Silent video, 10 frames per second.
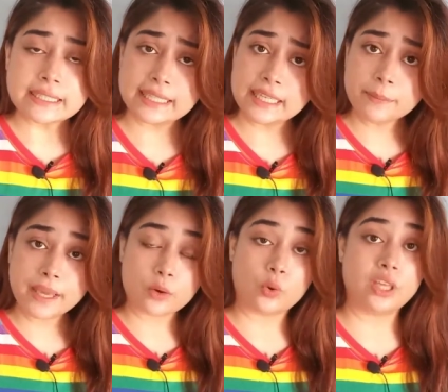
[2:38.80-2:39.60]
स्किन
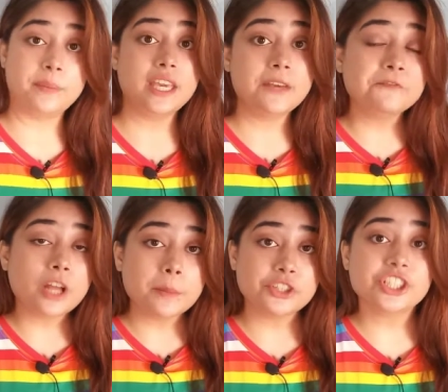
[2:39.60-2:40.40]
में कोई भी
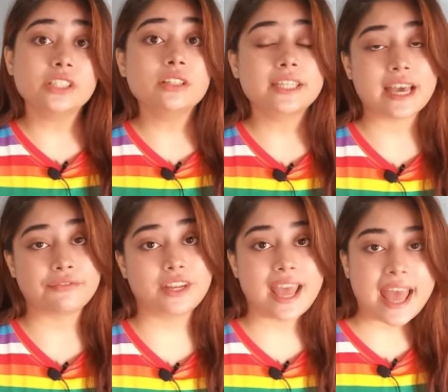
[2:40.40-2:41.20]
इंफ्लामेशन या
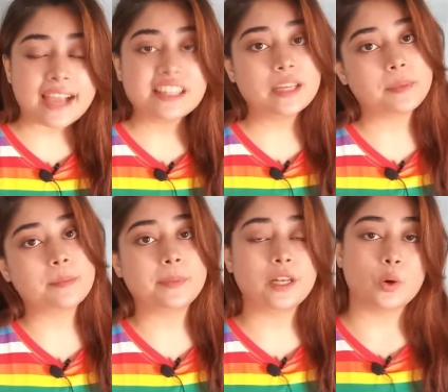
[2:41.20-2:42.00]
फिर एक्ने
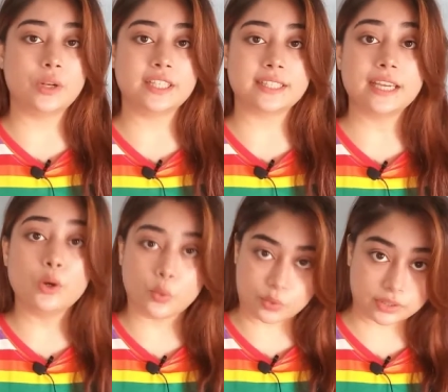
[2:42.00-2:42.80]
पिंपल होने से
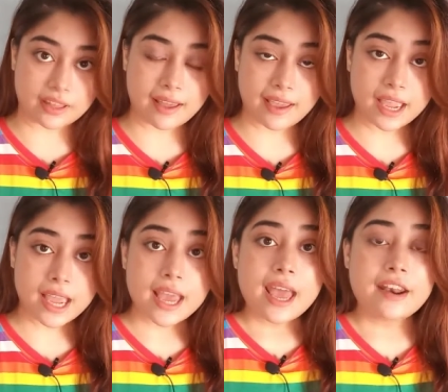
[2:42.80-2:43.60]
रोकता है
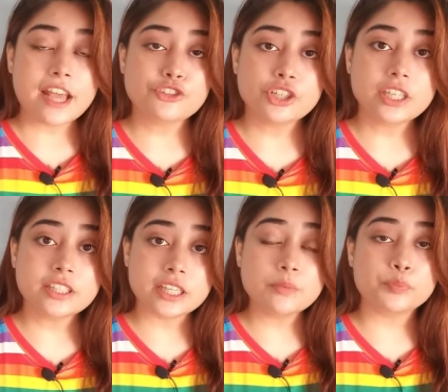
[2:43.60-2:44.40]
नेचुरली
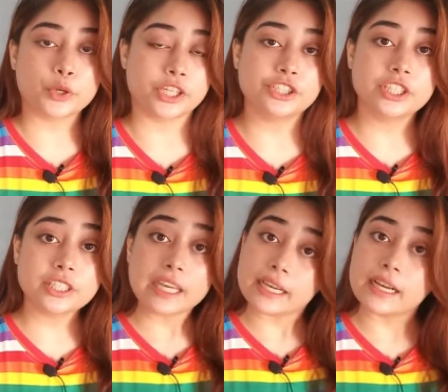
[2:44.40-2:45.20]
सन
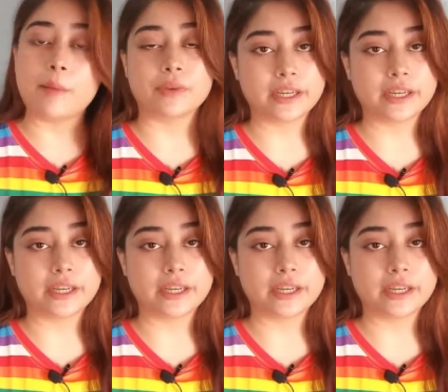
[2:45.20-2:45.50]
प्रोटेक्शन की काम